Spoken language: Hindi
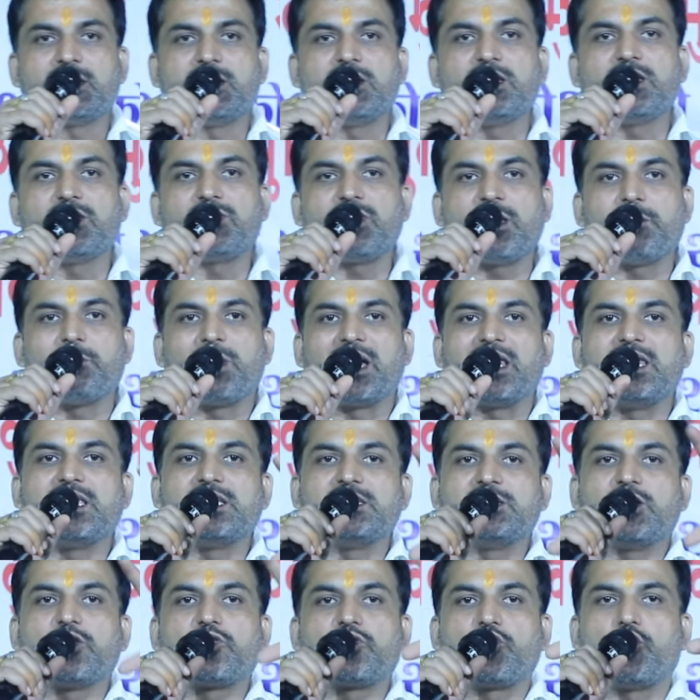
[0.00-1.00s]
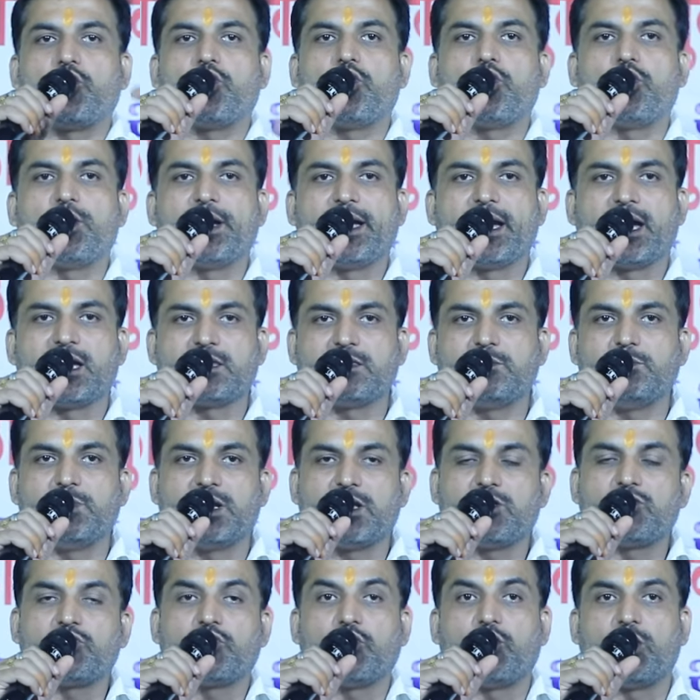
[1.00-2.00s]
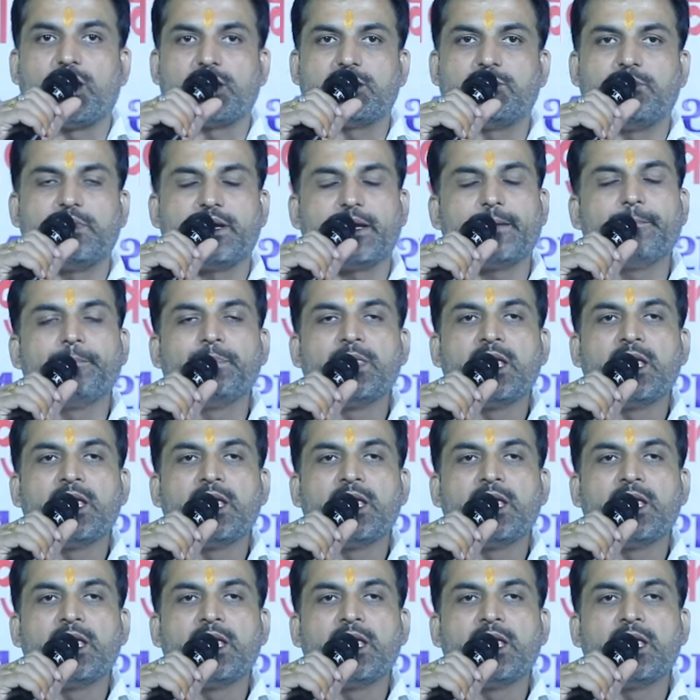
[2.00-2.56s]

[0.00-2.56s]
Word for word: जैसे मान लीजिए सौ है आदमी सौ आदमी